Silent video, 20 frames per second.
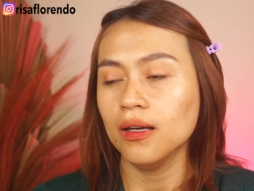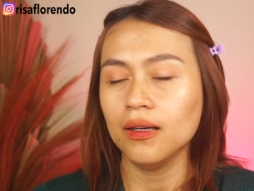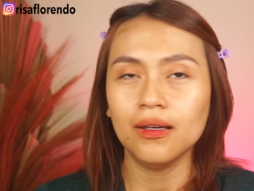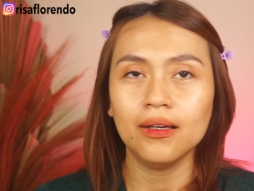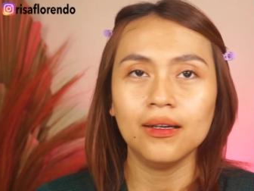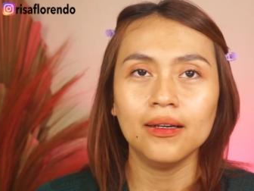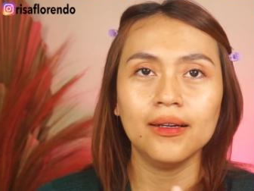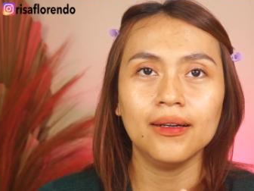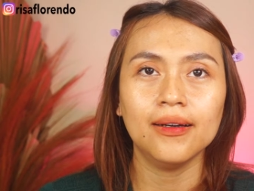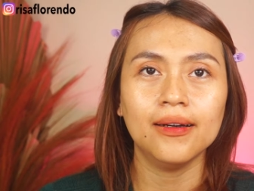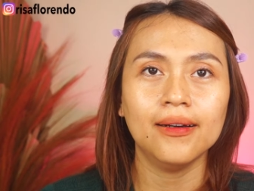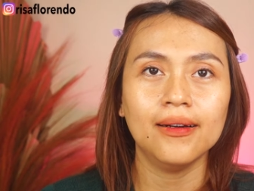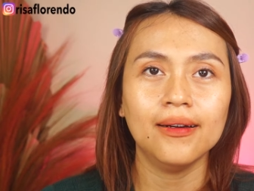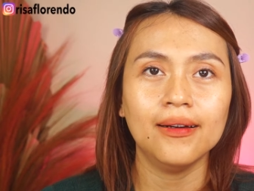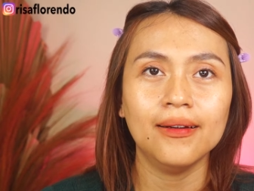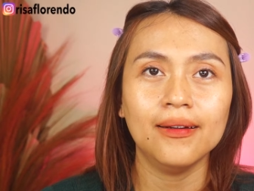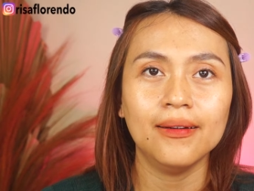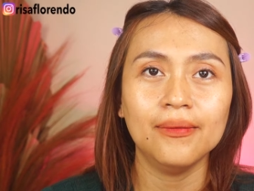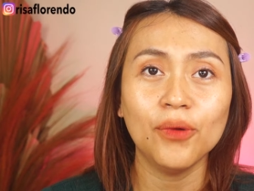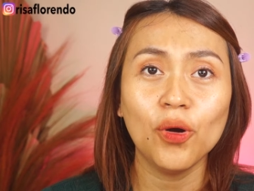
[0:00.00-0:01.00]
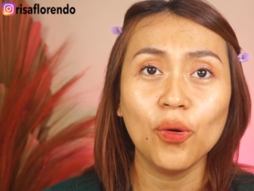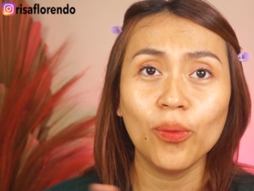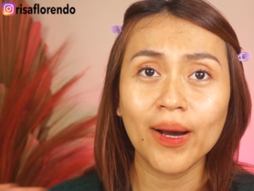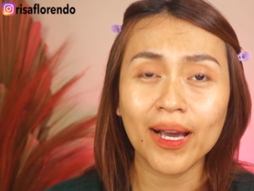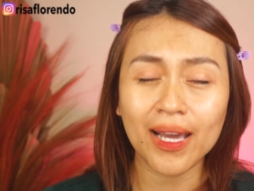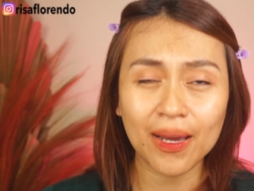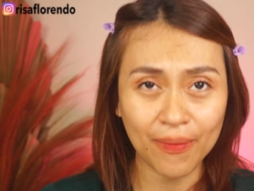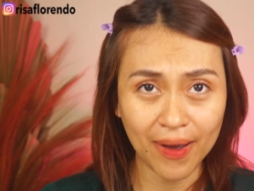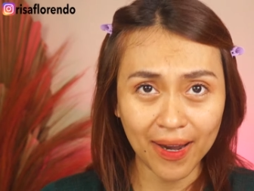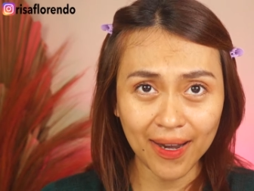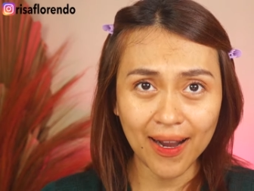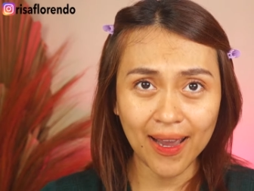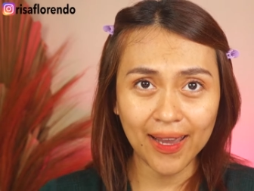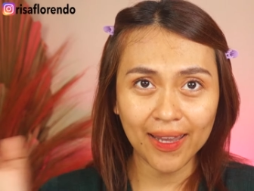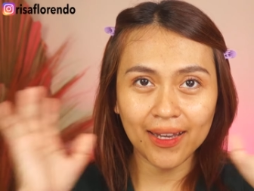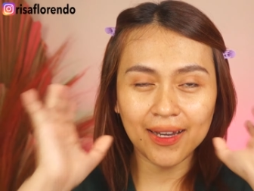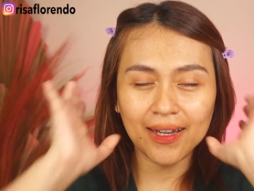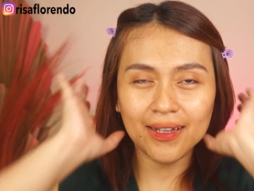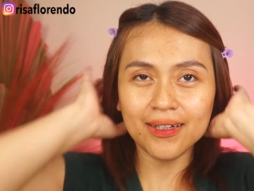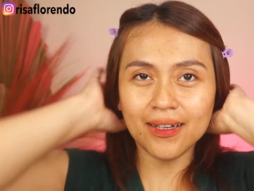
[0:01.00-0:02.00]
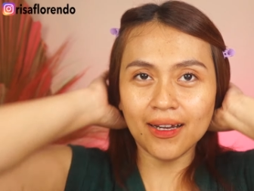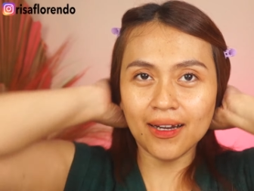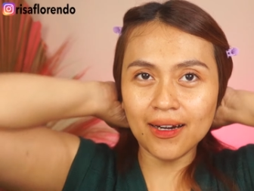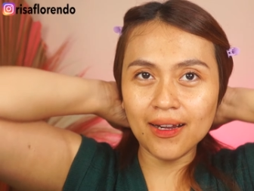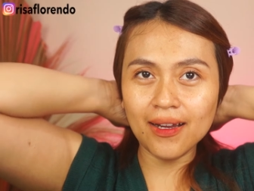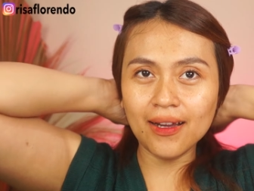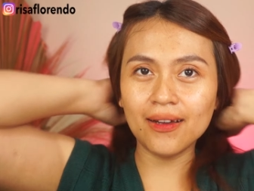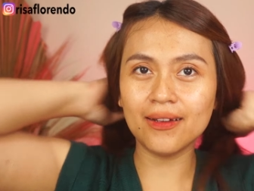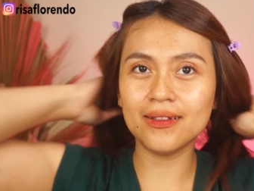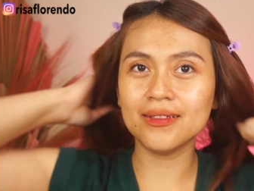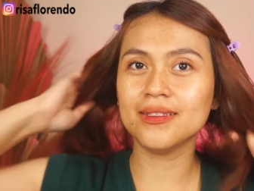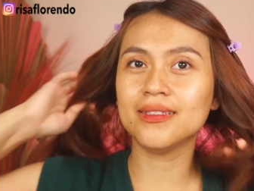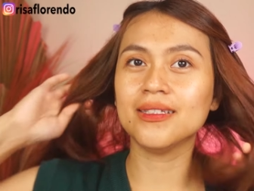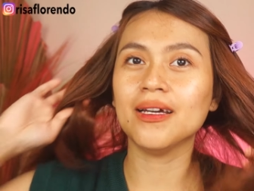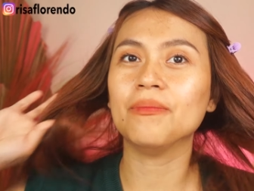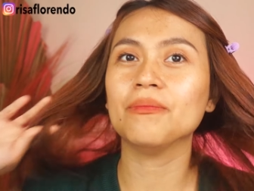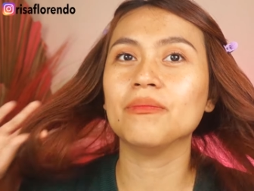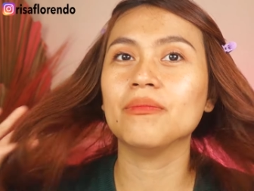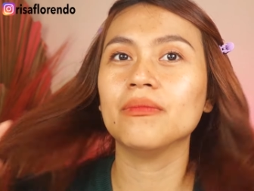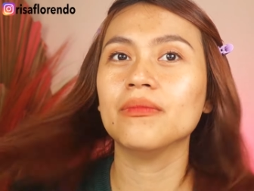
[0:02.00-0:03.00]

uh, mau bagaimana ya kan karena jam